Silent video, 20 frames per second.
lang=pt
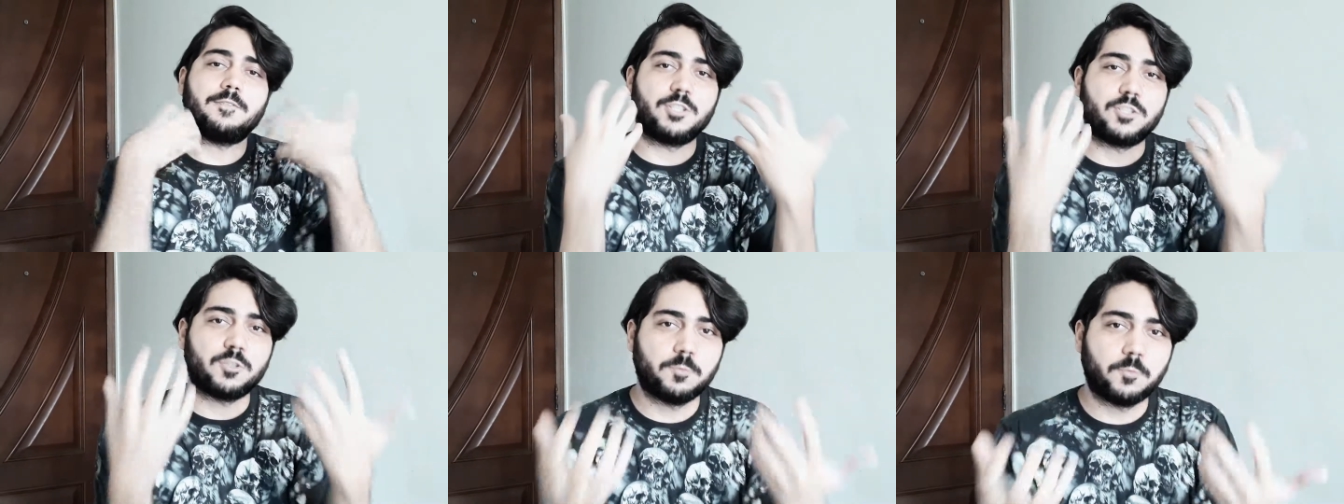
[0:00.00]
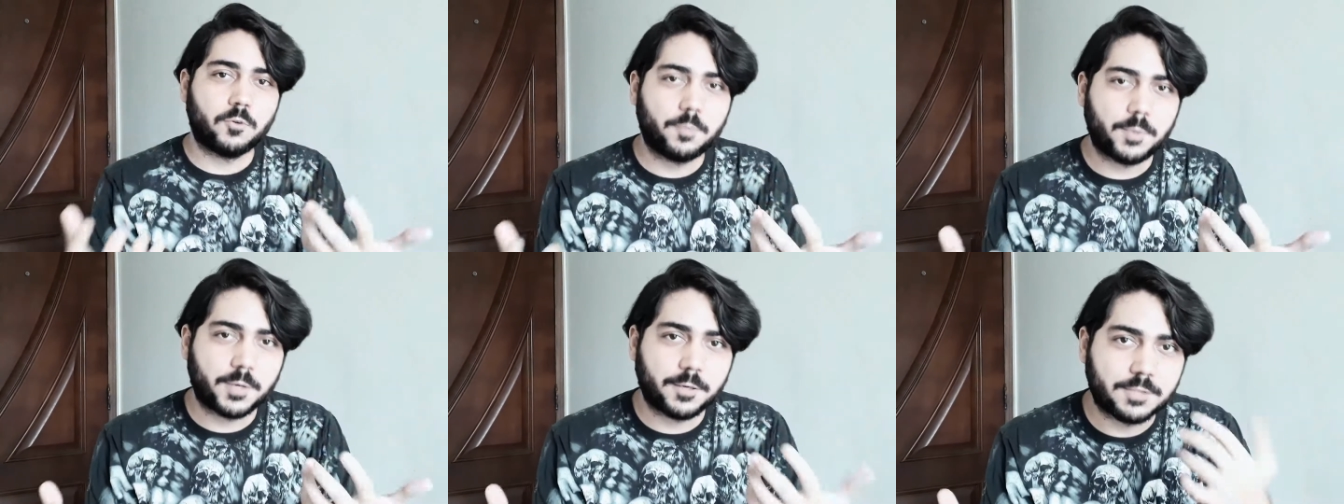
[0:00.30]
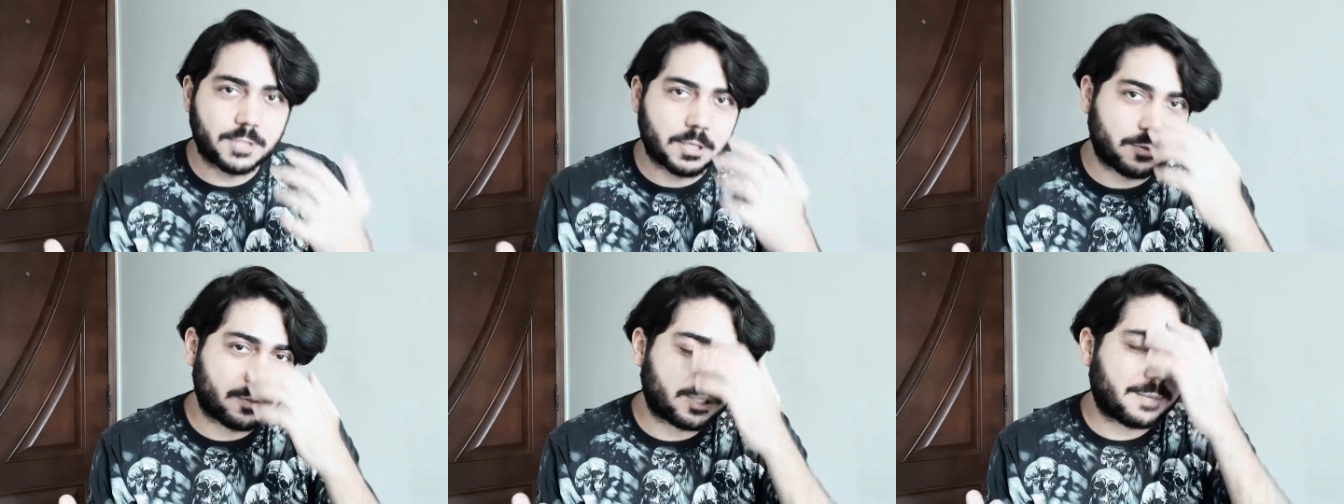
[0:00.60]
expor para
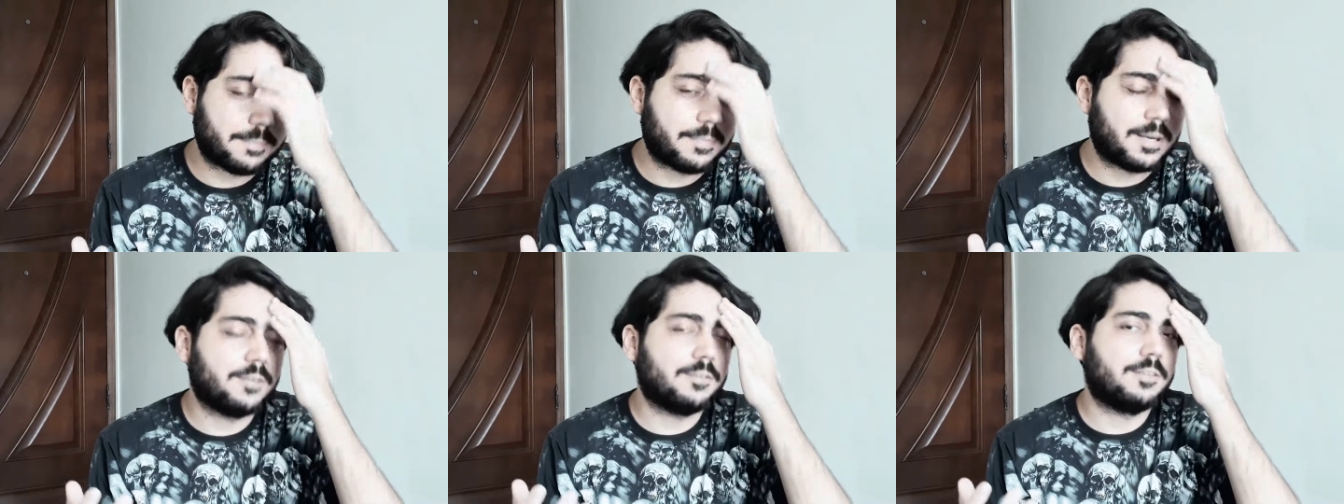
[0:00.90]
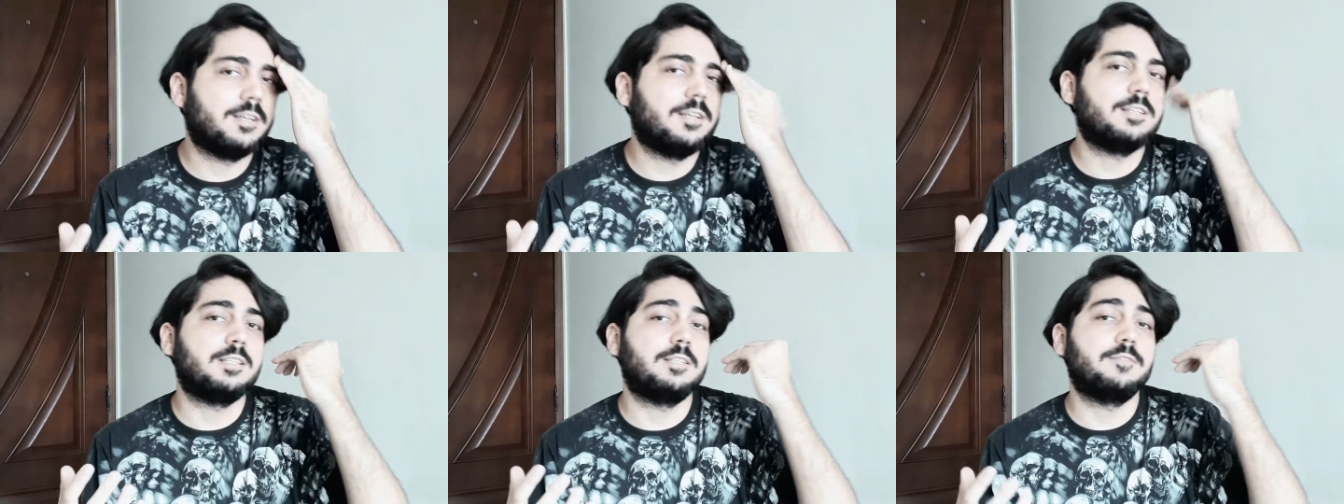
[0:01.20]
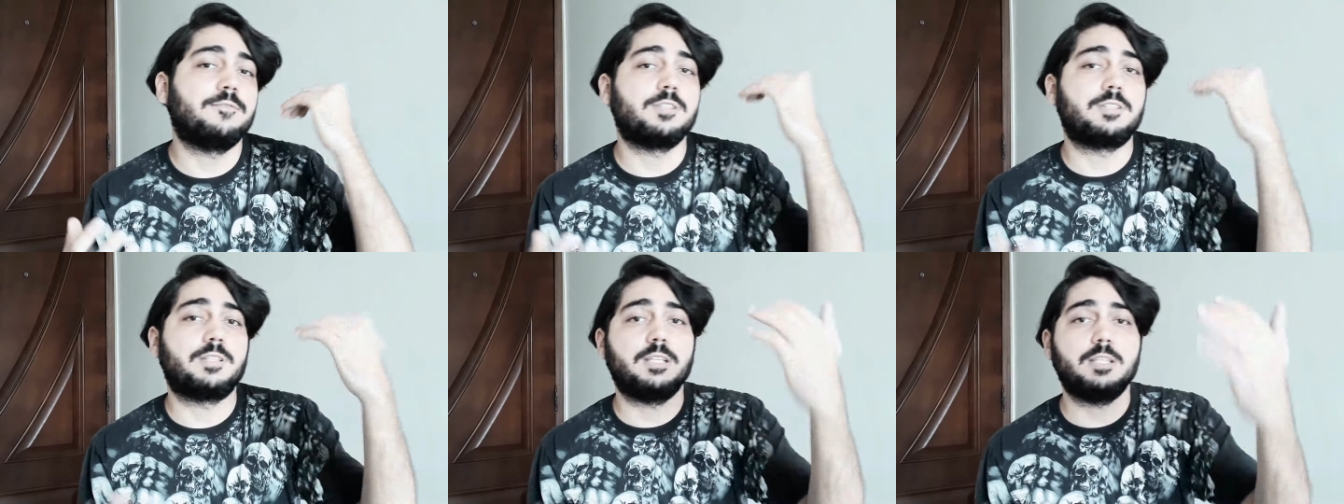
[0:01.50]
vocês o trabalho deles e
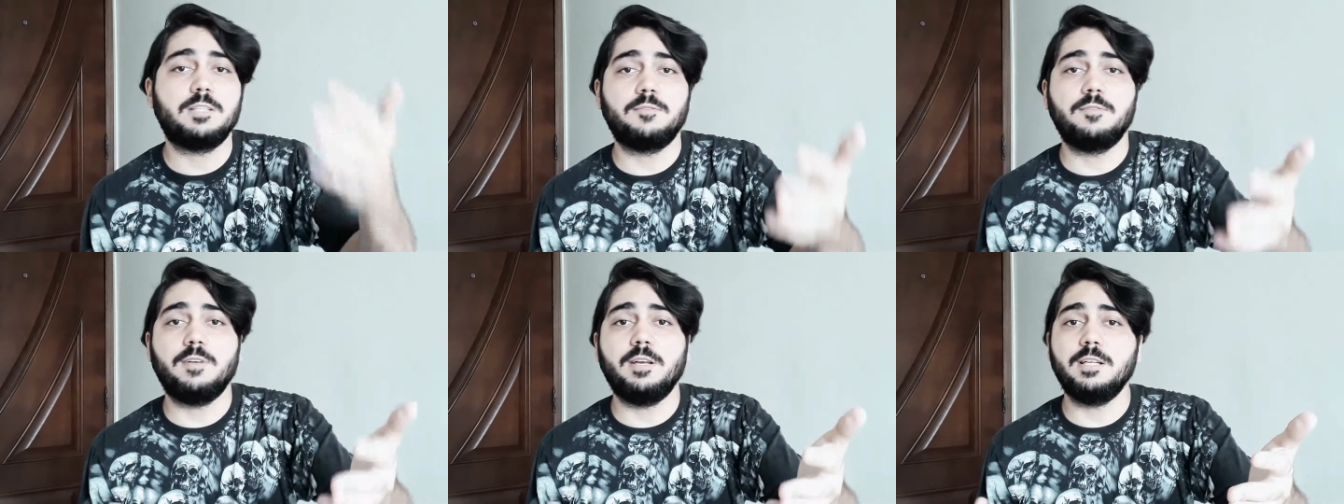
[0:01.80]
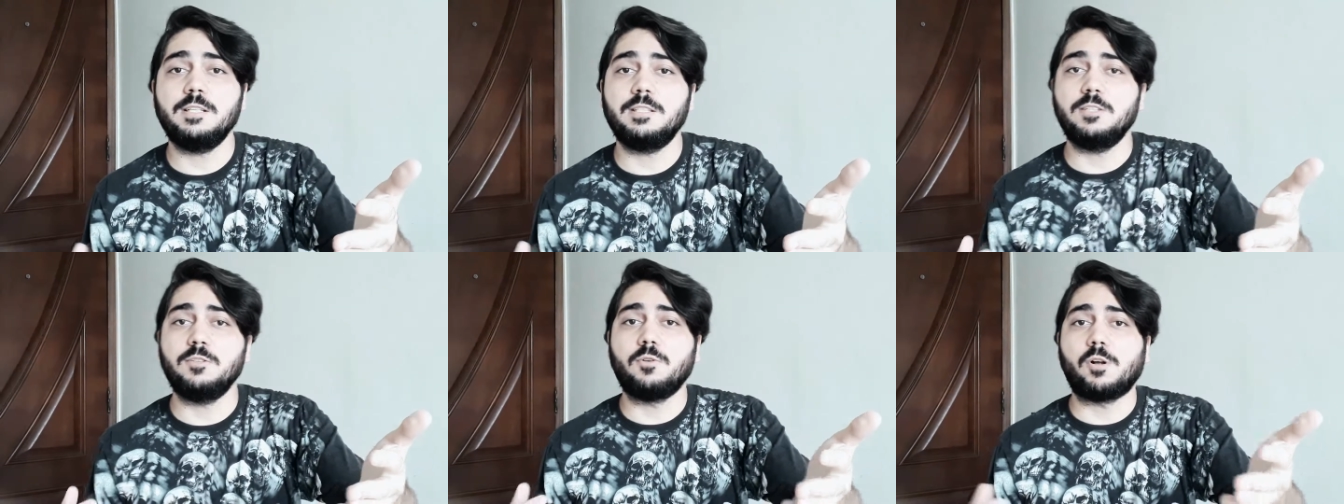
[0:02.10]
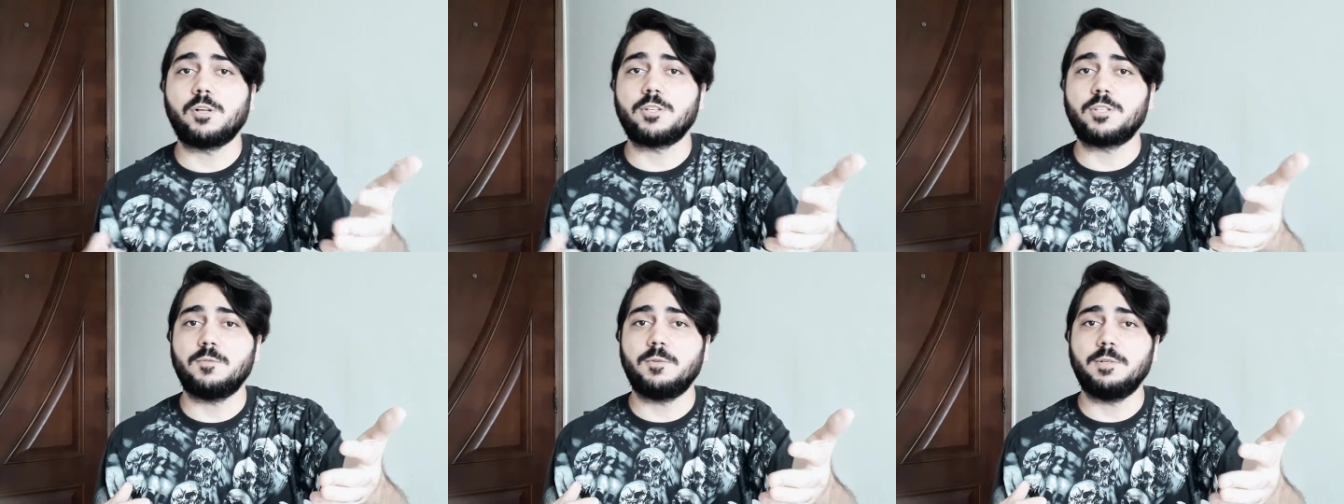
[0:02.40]
vocês verem se
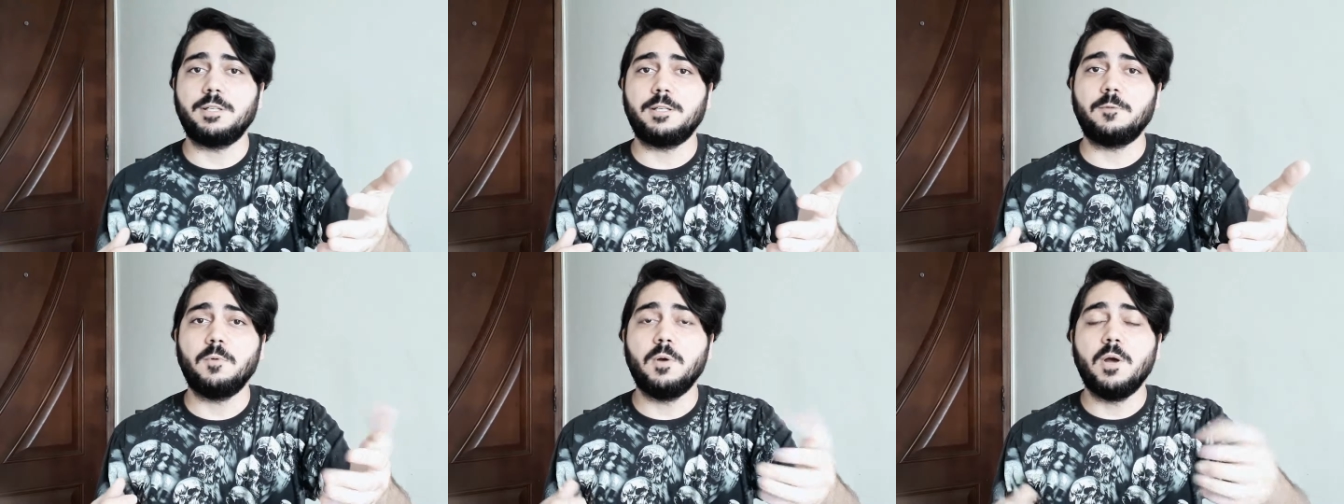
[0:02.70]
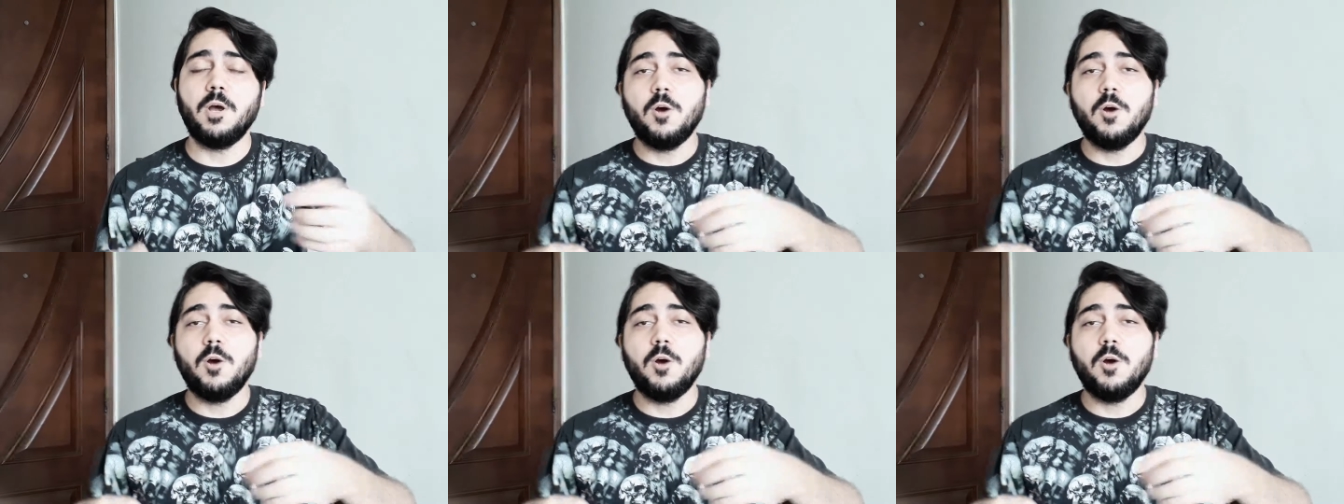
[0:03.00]
gostam ou não,